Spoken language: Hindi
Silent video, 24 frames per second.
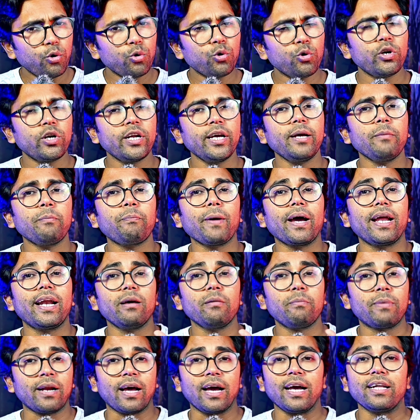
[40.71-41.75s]
उन्होंने
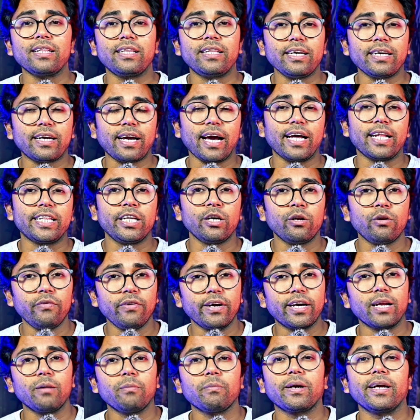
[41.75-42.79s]
पहले बनाई थी कैथी और
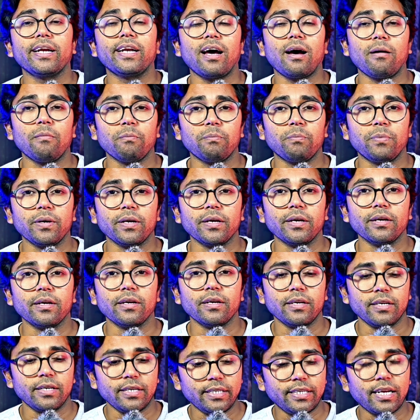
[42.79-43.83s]
विक्रम के नाम पे
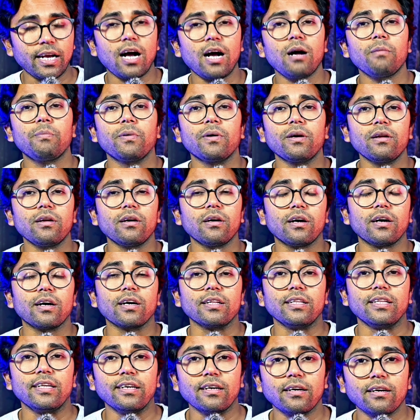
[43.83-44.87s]
यहाँ पर हक
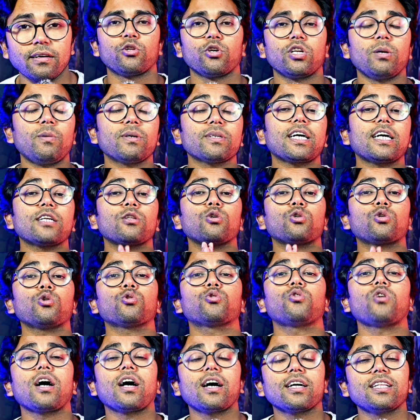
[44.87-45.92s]
दिया तो नमस्कार दोस्तों
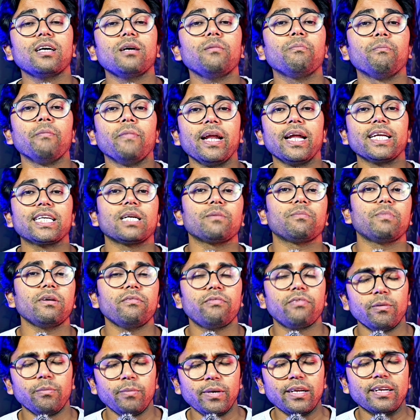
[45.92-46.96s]
स्वागत है मेरे चल पे
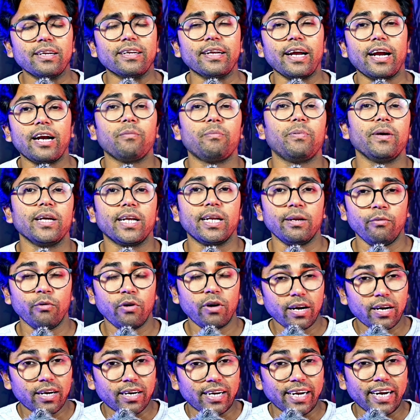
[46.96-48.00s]
फिल्मी रेट पे रिव्यू
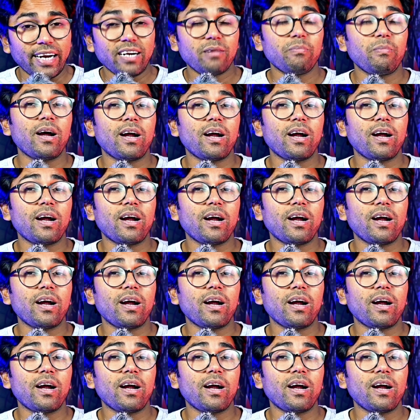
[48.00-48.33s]
का रेट